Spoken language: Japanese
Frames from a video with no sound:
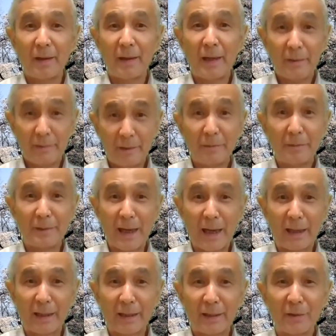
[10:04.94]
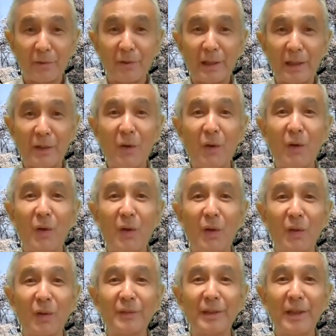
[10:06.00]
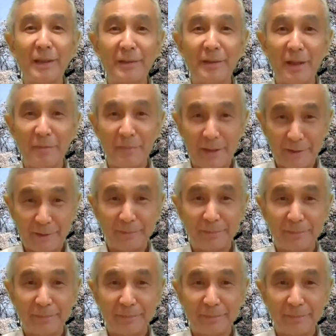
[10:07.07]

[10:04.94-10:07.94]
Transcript: アクティブな教員を養成しています